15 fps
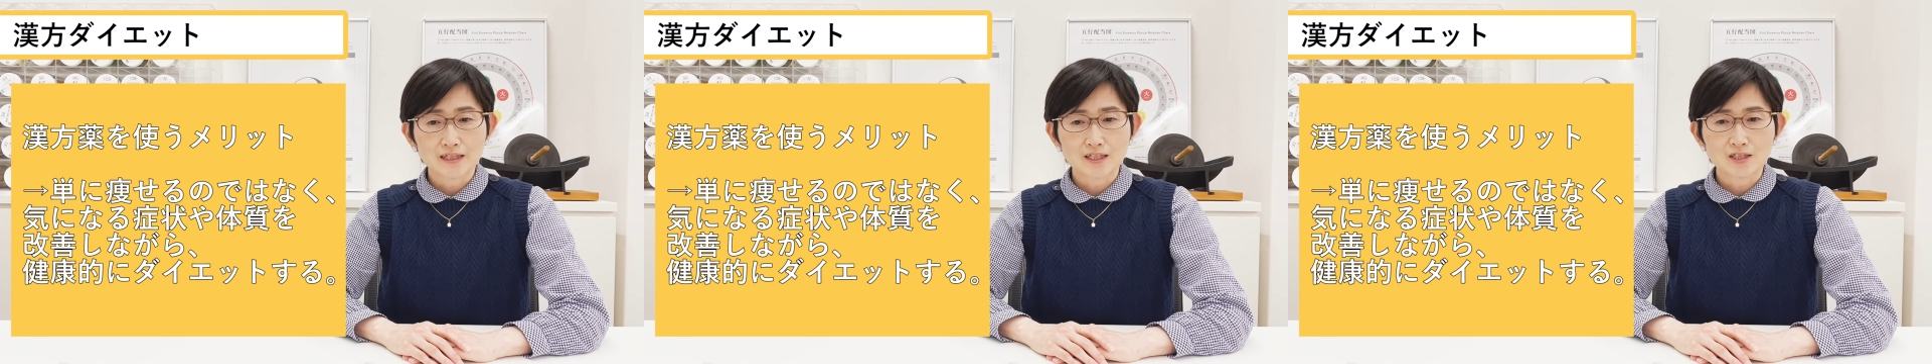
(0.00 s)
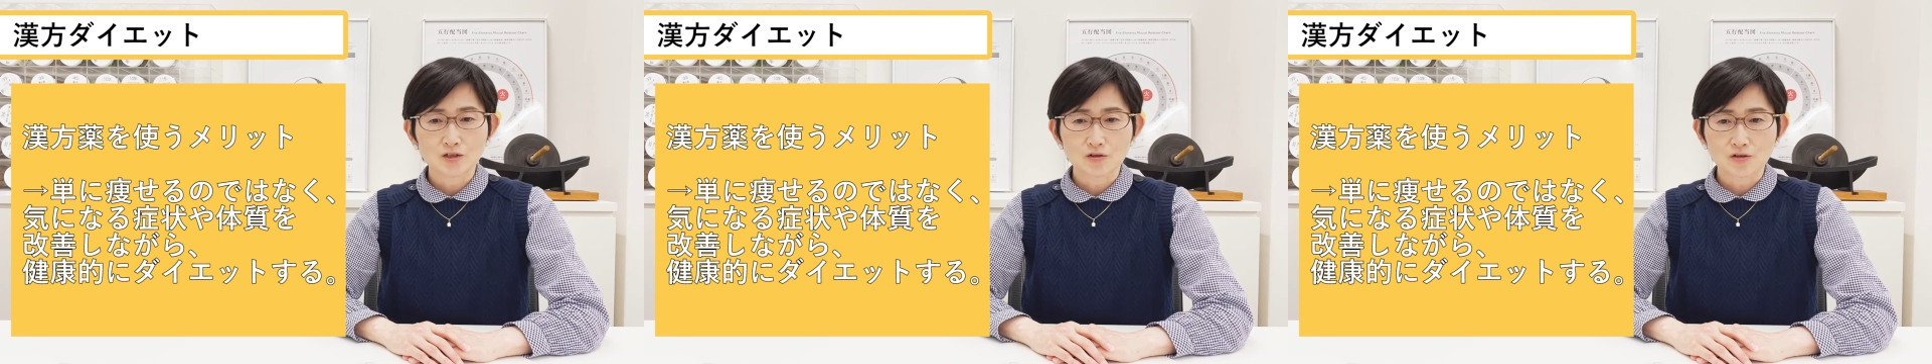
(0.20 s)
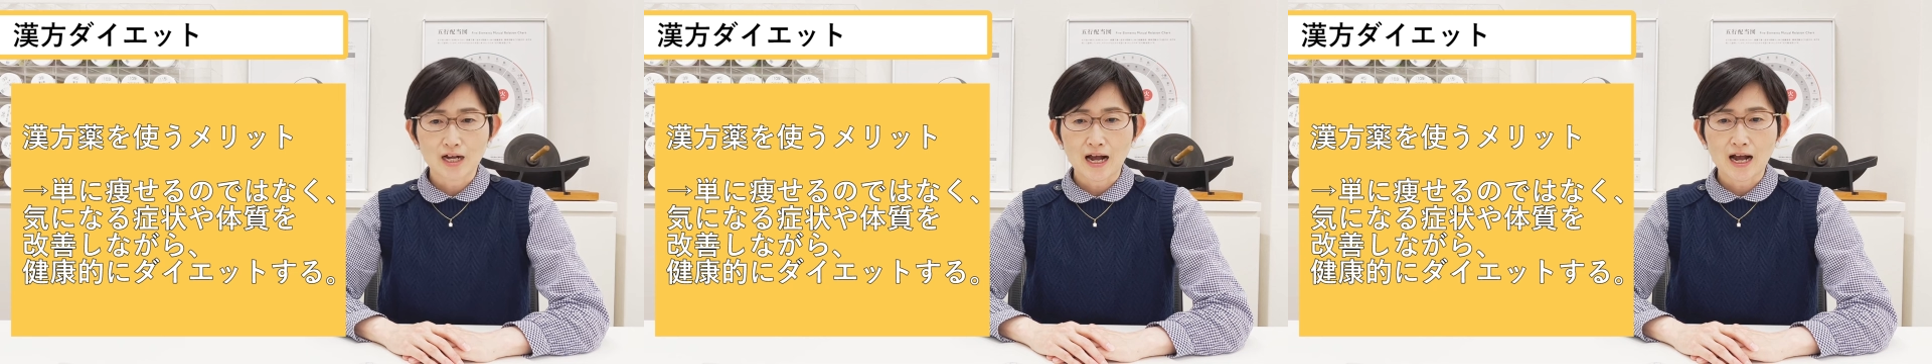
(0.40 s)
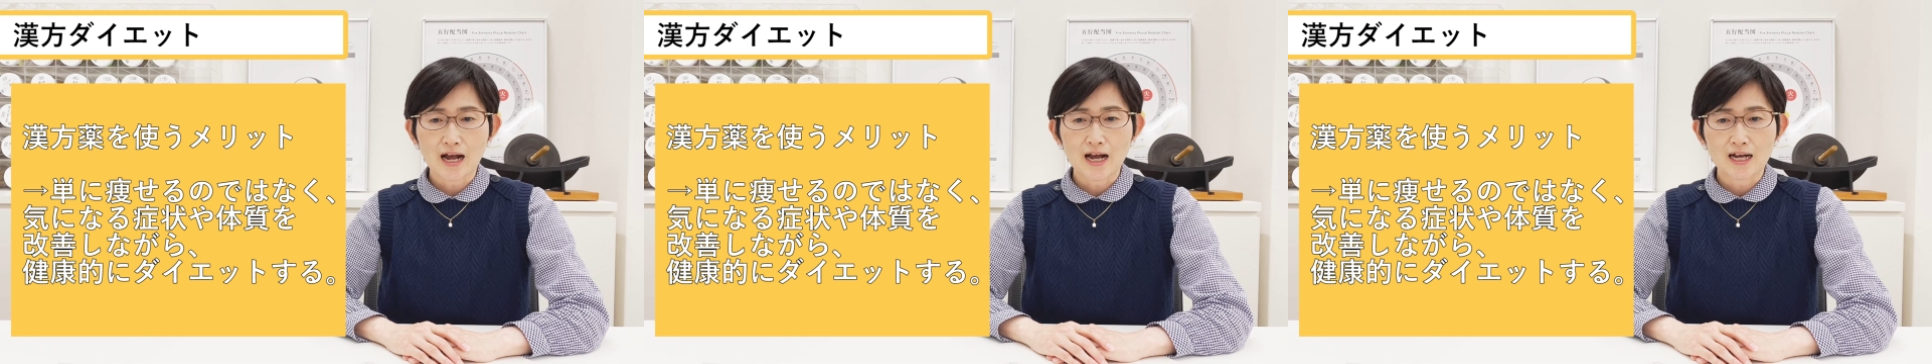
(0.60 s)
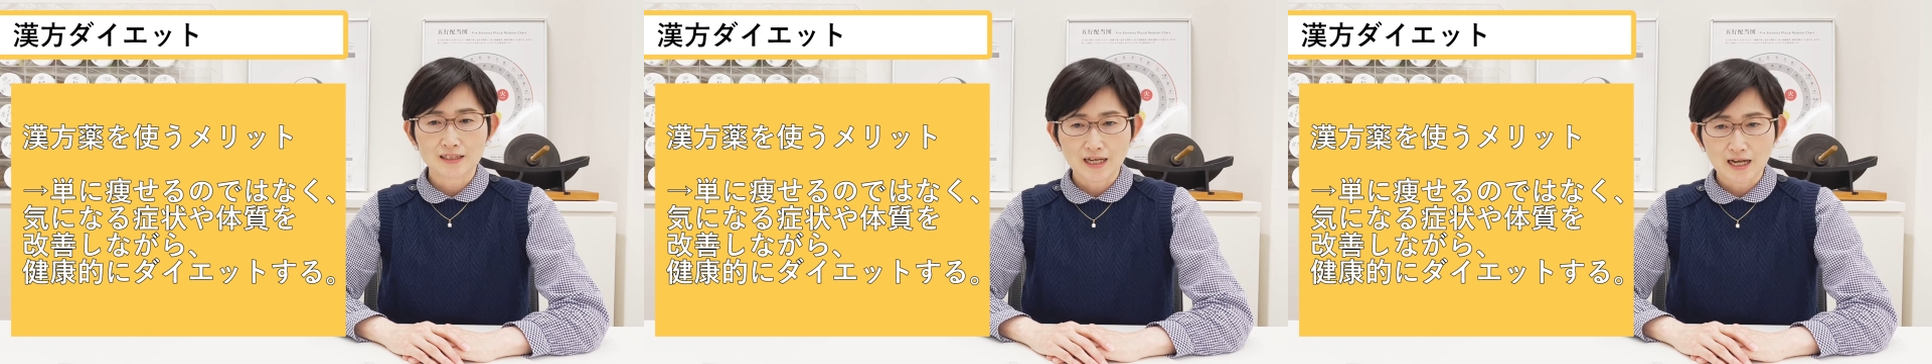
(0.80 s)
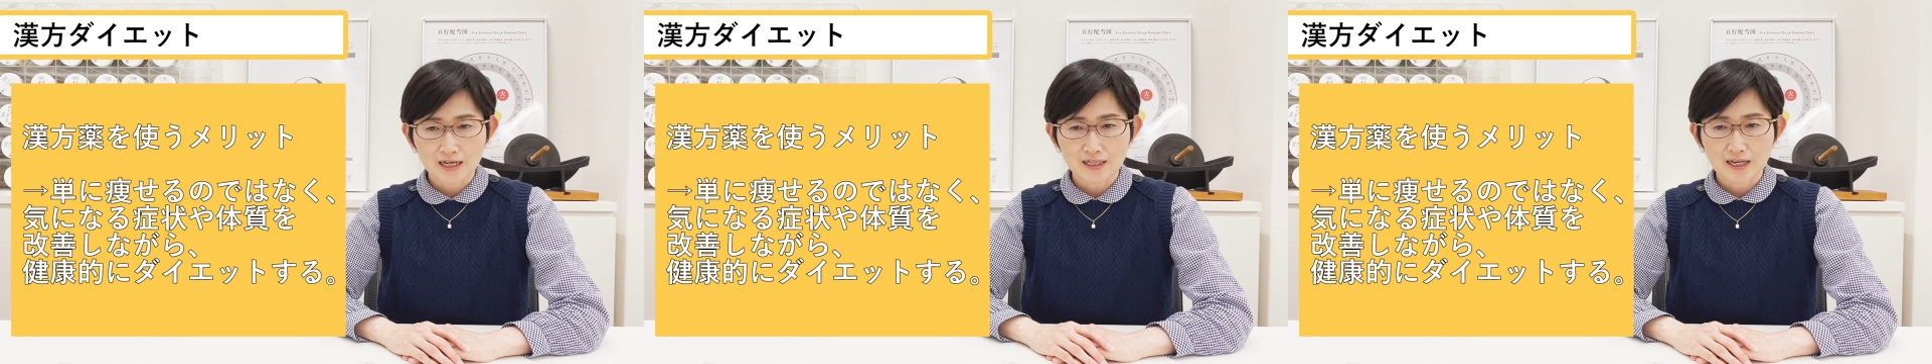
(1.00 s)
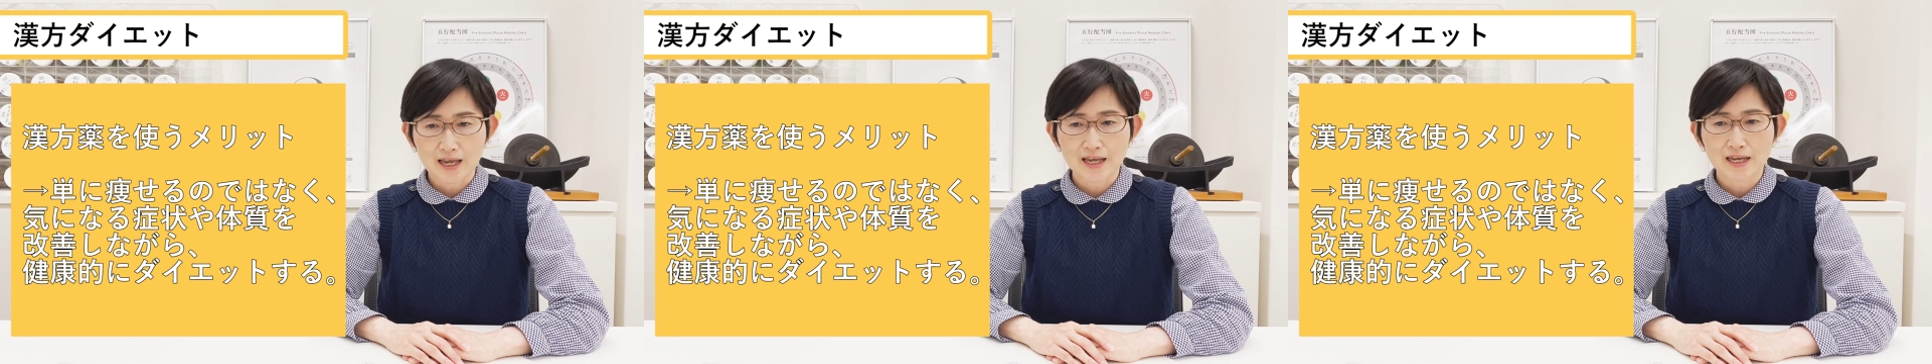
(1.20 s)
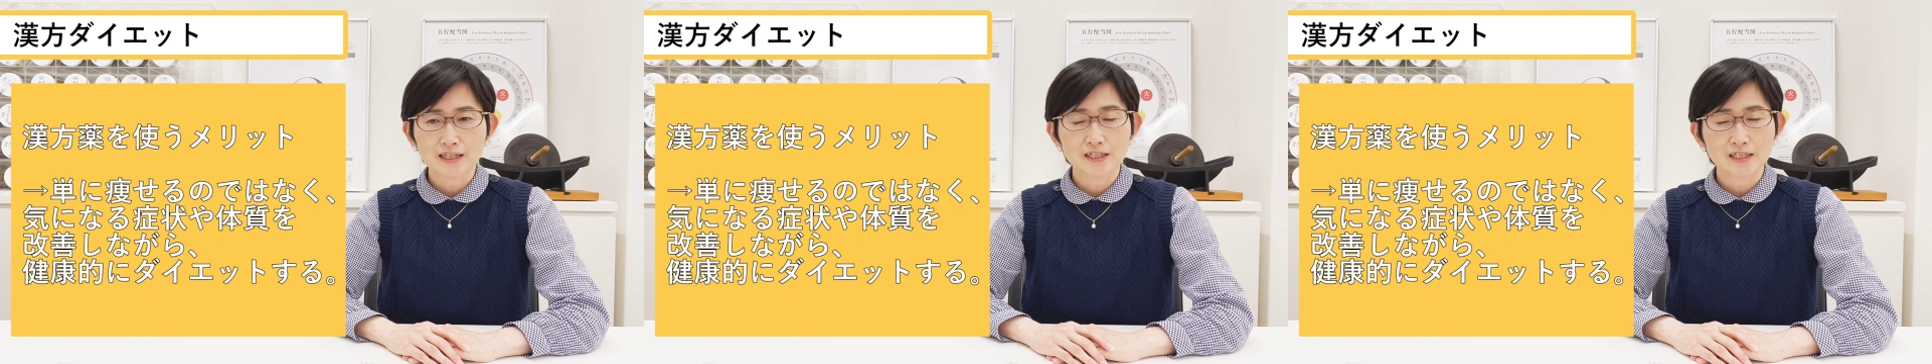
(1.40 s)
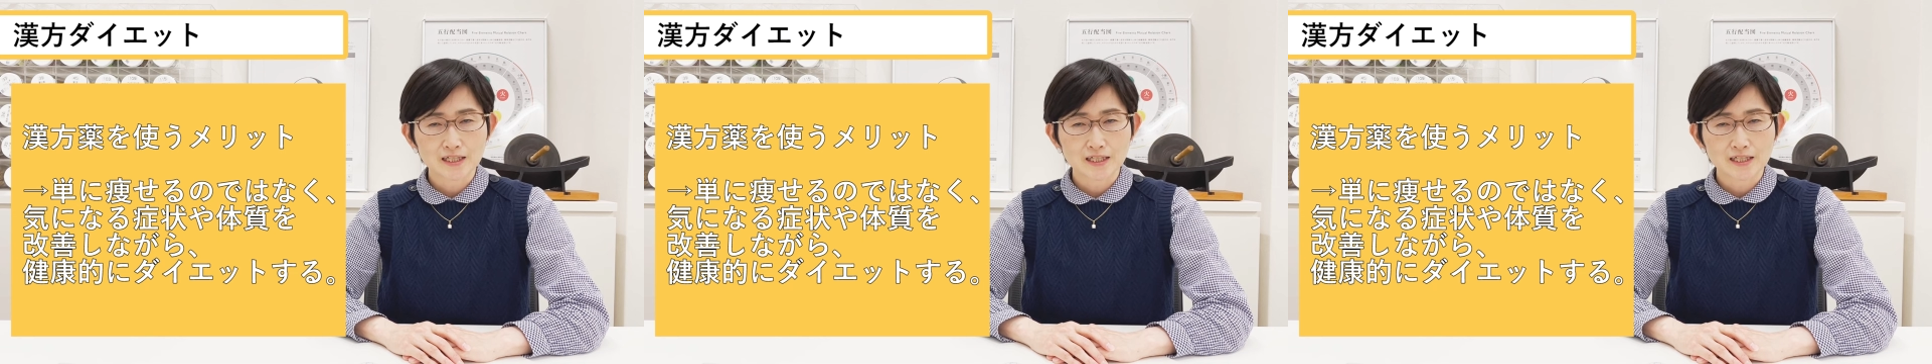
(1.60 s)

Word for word: ですとか肌荒れ